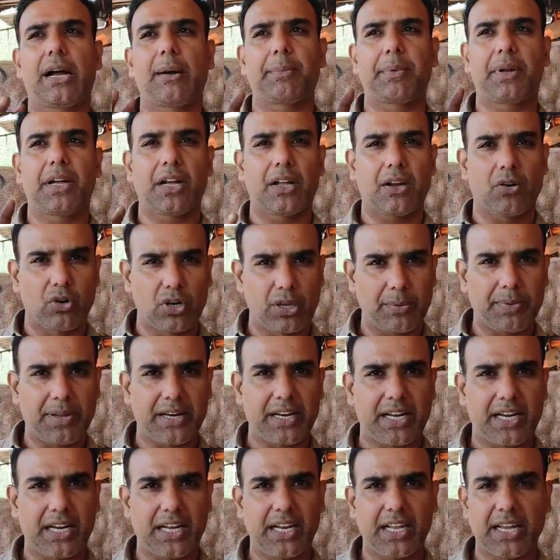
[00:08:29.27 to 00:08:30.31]
अपना रोटी
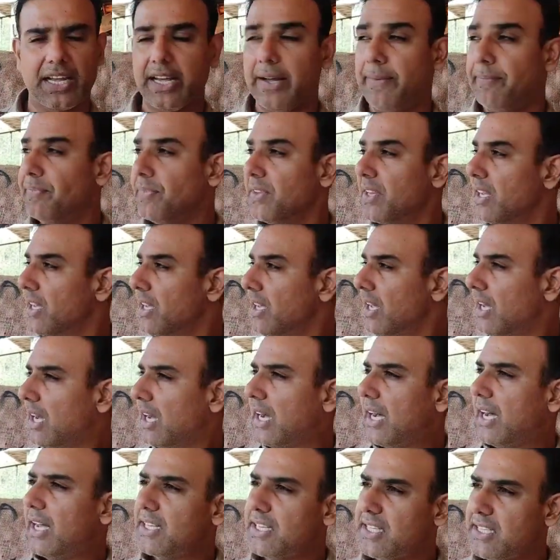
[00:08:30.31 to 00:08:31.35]
पानी खा लेंगे
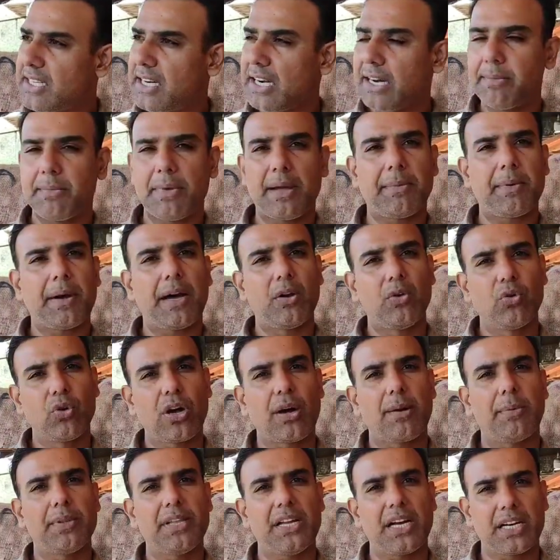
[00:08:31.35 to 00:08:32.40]
हाँ आज की डेट में आप आलू
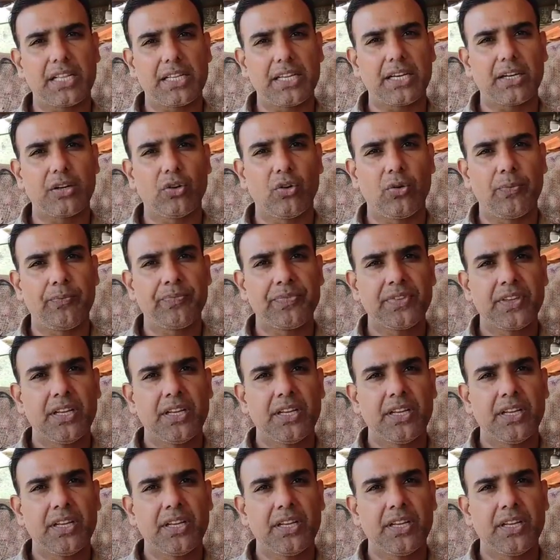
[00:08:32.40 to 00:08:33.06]
का बाजार देख लो